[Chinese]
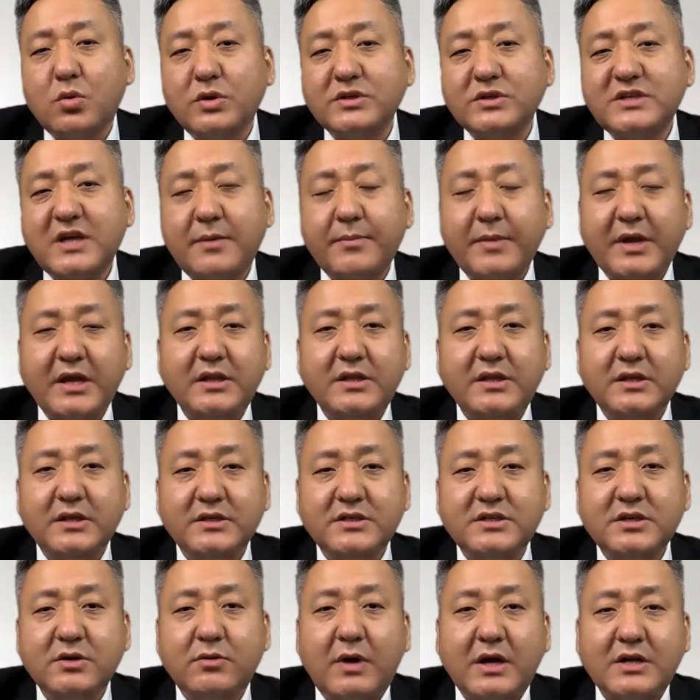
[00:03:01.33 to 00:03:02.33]
国家媒
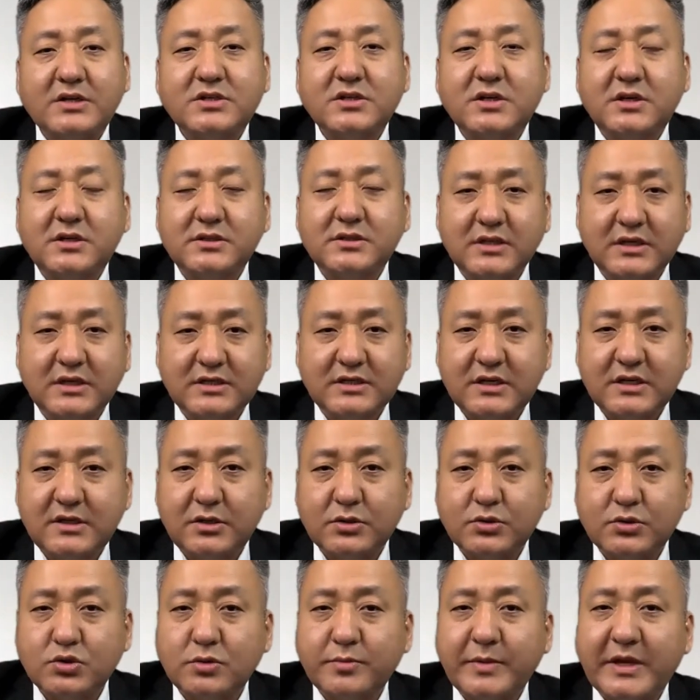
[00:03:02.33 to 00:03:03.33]
体新华社则称
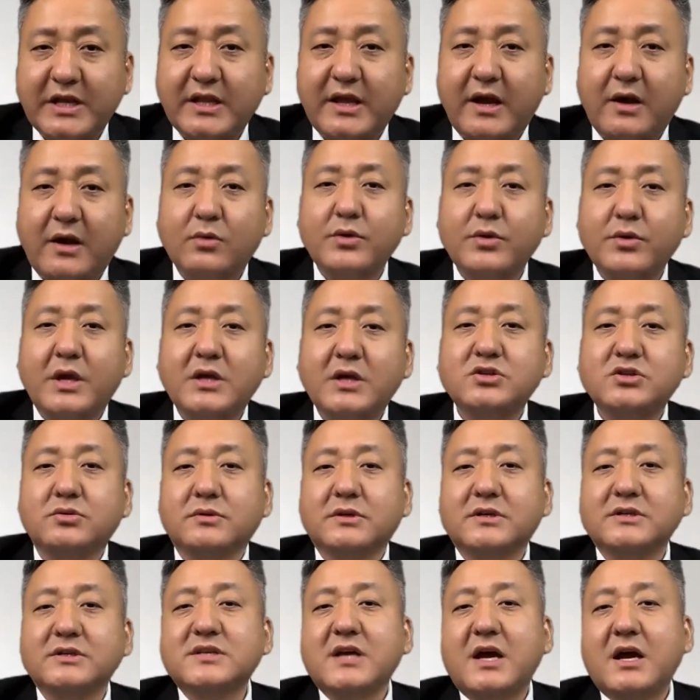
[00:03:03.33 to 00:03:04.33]
呢，中美两国元
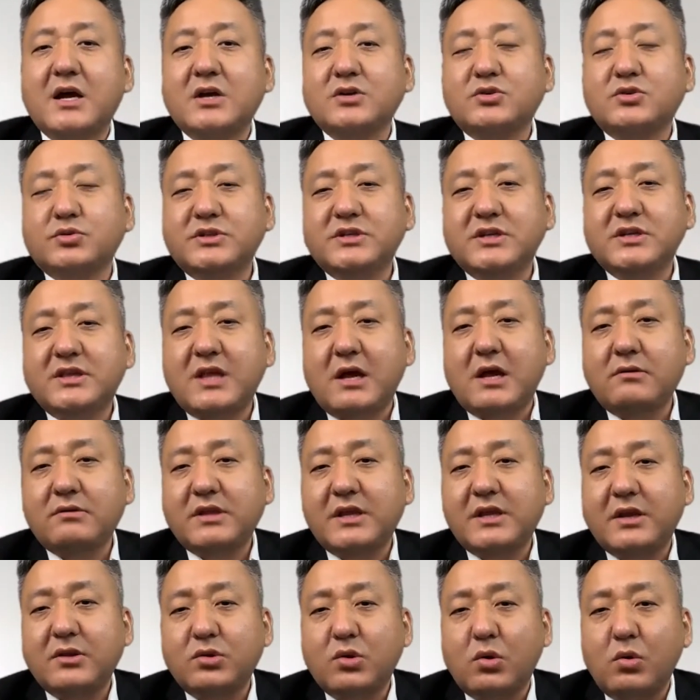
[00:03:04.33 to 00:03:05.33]
首呢在除夕当
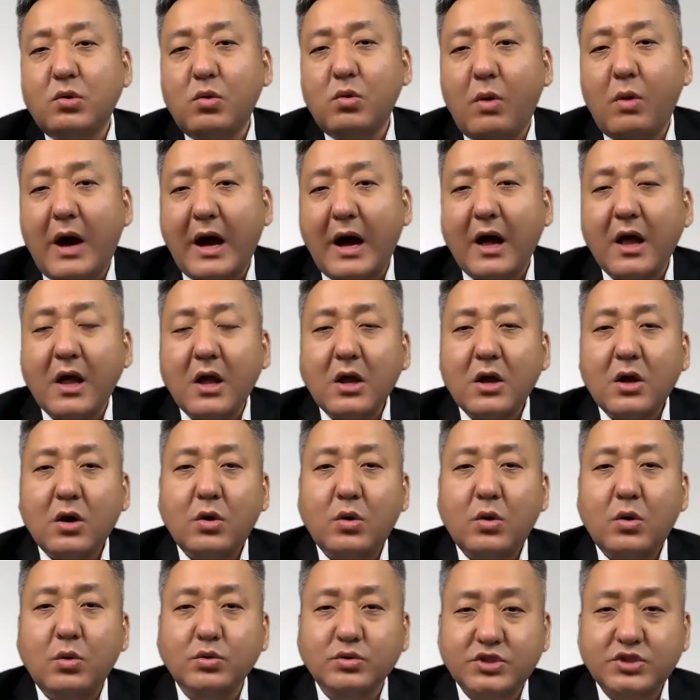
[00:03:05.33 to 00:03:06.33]
天通话，
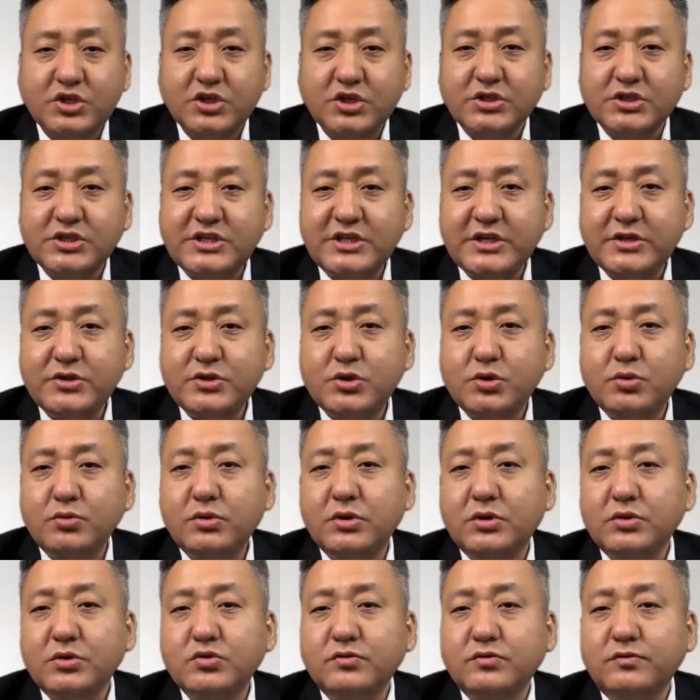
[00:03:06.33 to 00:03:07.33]
互致新
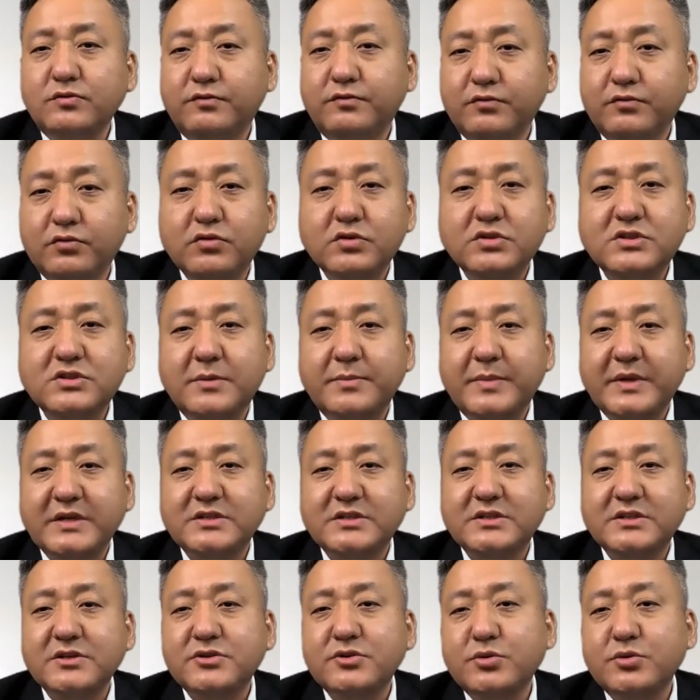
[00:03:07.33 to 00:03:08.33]
春的祝福，这
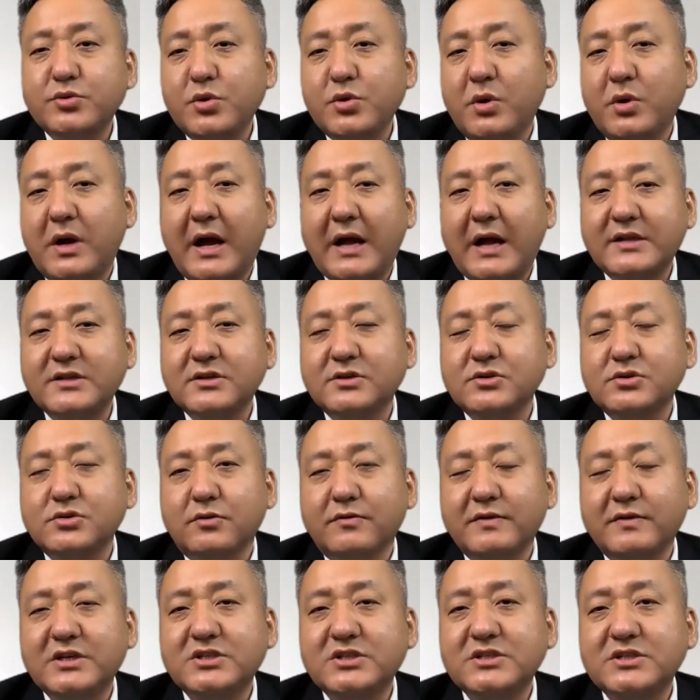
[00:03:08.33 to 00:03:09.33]
本身就蕴含着
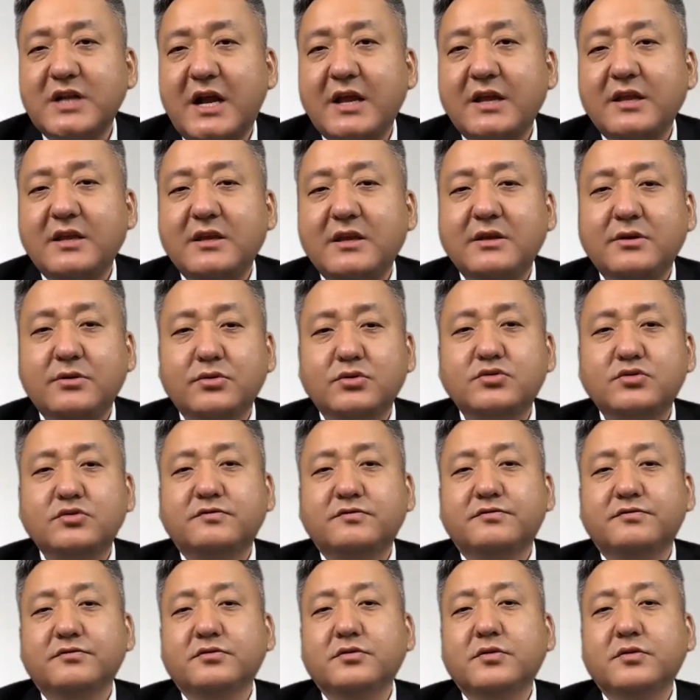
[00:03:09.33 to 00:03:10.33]
所谓的善意与
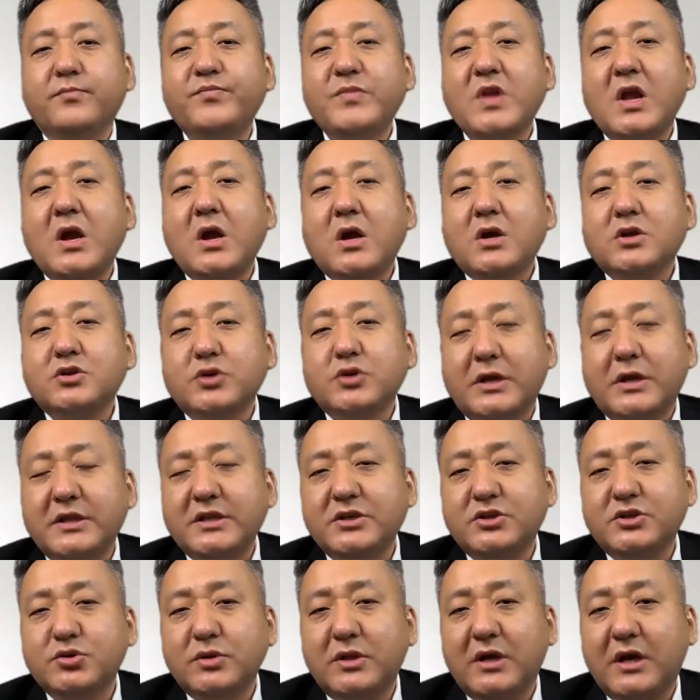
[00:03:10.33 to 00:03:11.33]
祝福，传
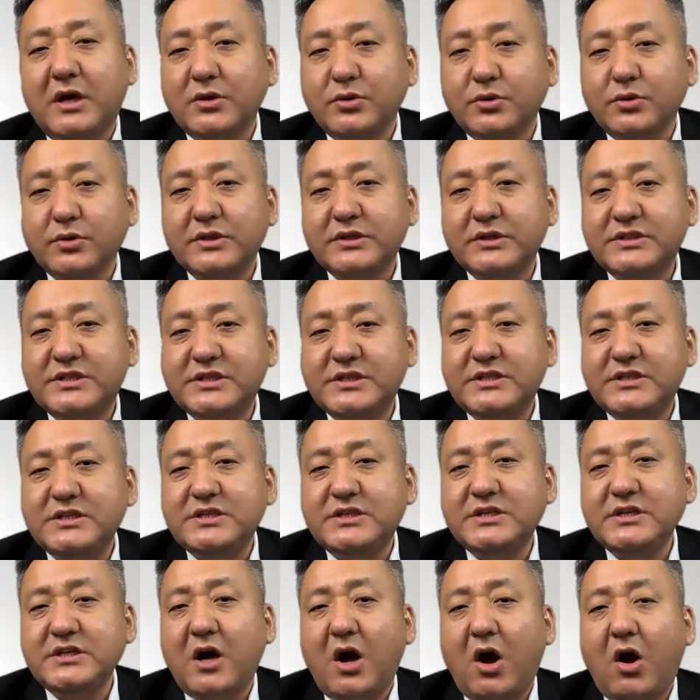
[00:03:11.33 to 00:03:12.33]
递出了很多的积极
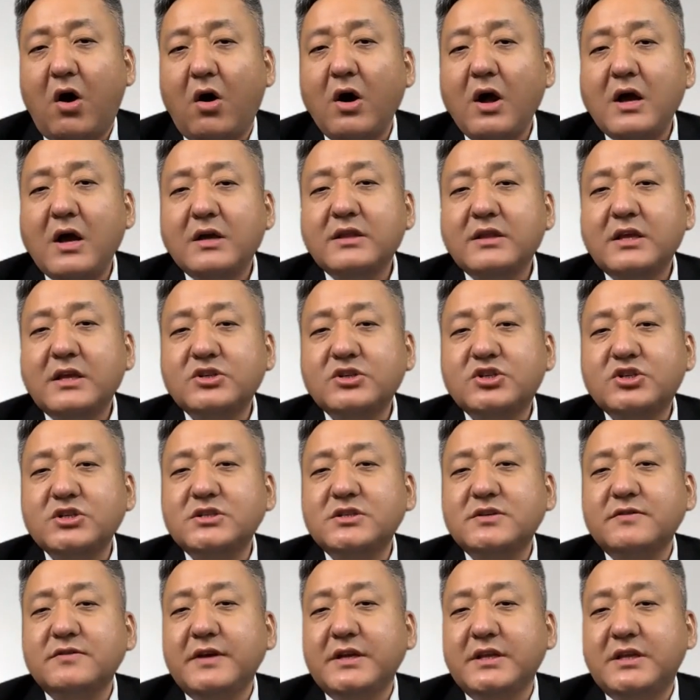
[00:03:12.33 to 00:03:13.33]
信号。但
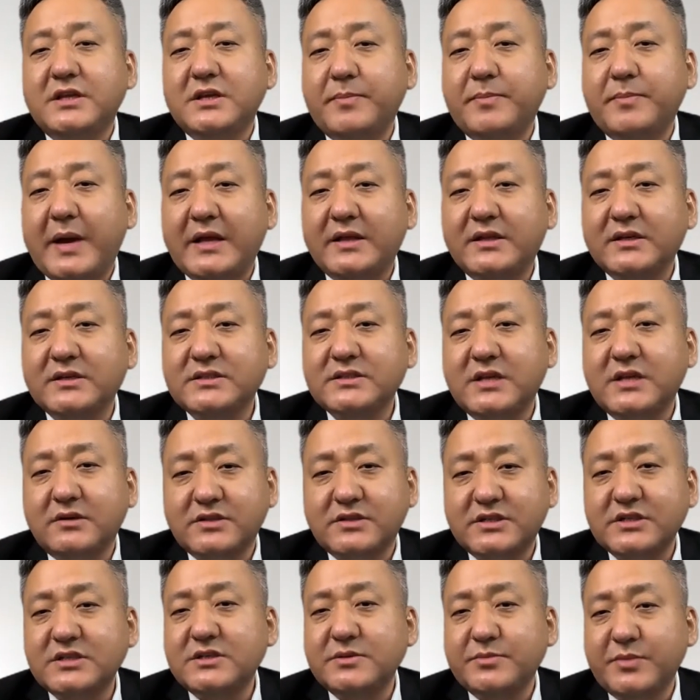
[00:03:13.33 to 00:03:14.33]
只字未提拜登向
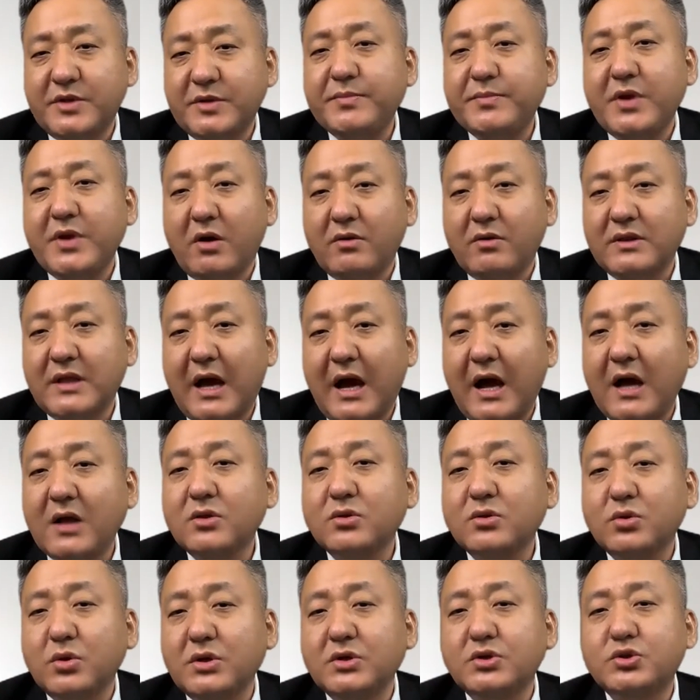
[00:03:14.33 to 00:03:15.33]
习近平表
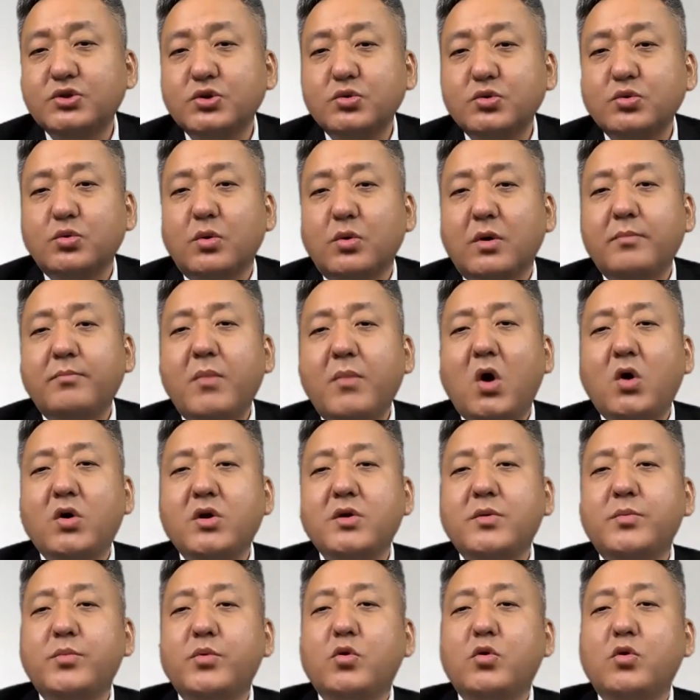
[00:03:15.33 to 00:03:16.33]
达对中国贸
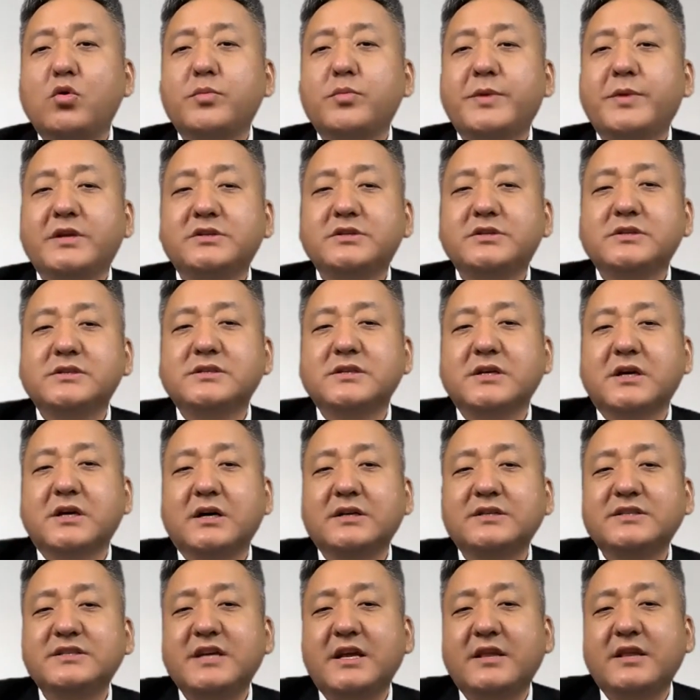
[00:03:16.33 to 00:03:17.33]
易不公平政策
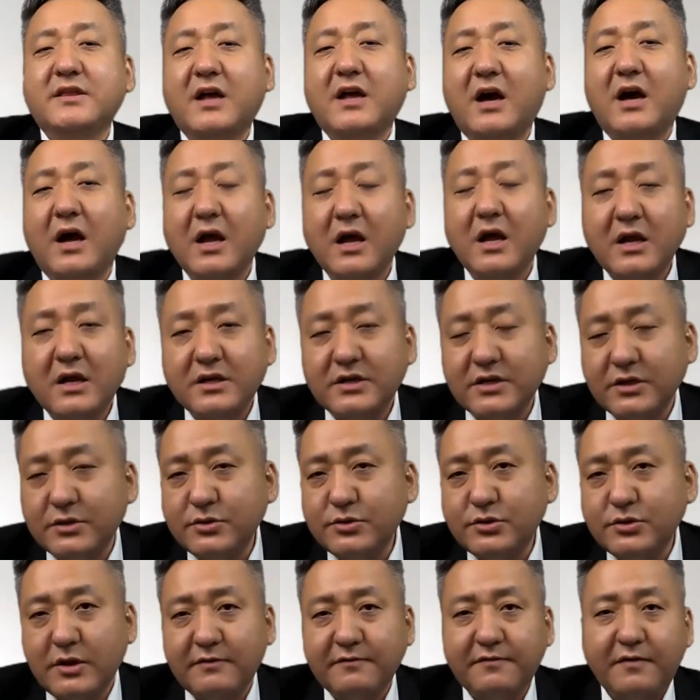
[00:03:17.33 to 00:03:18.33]
和践踏
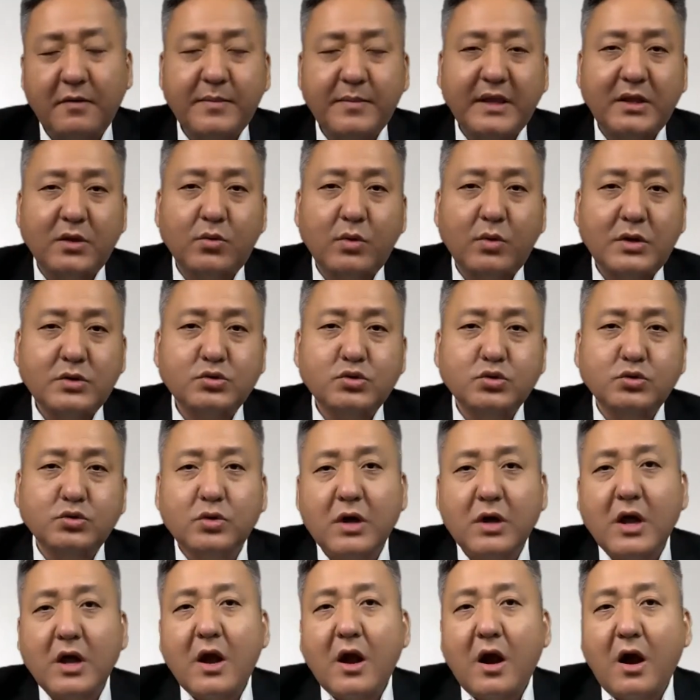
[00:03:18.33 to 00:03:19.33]
人权方面的关
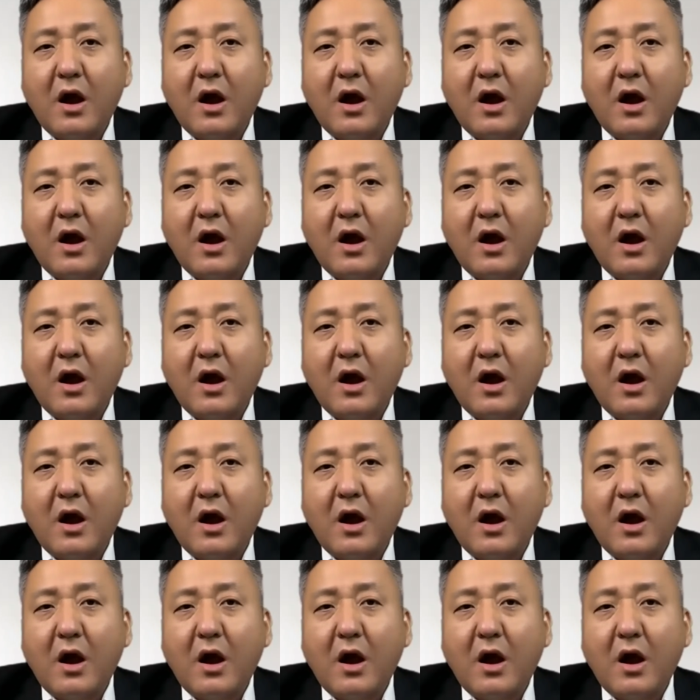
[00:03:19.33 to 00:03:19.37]
注。